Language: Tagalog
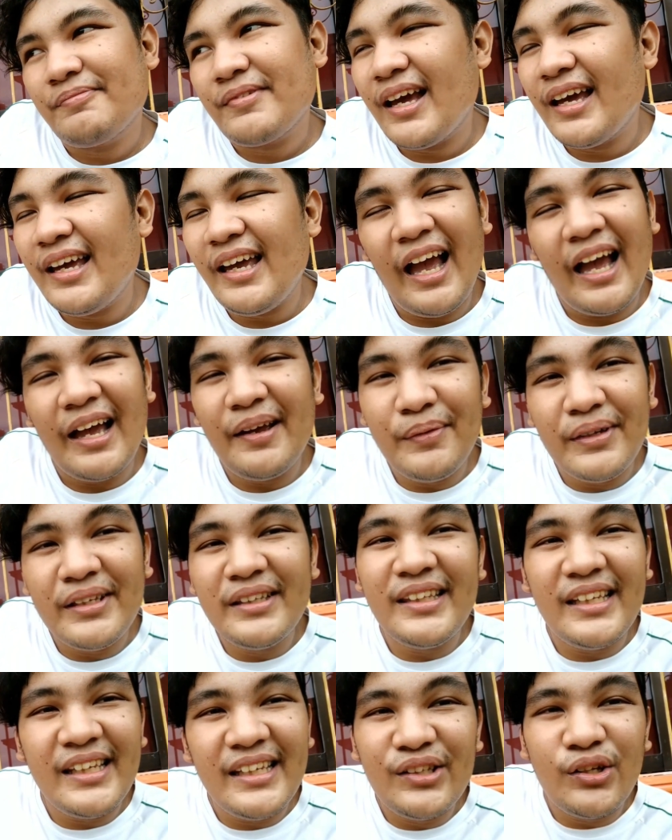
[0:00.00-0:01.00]
I, I'm
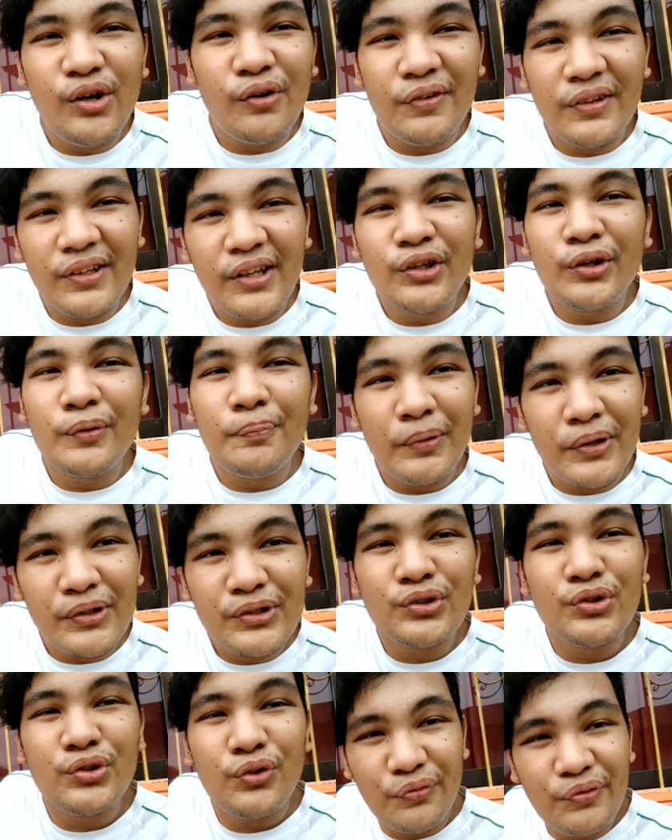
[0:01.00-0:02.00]
in need of another
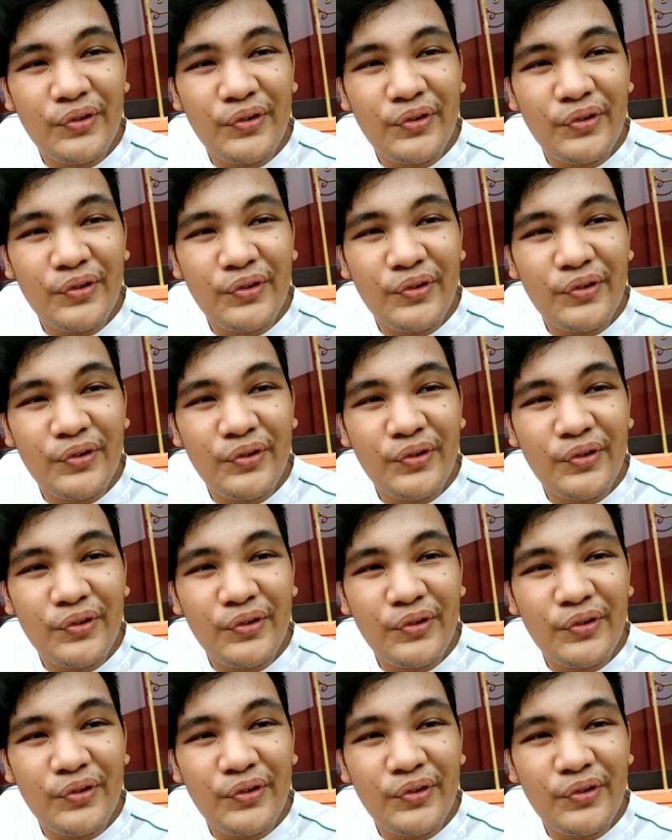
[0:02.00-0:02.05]
person to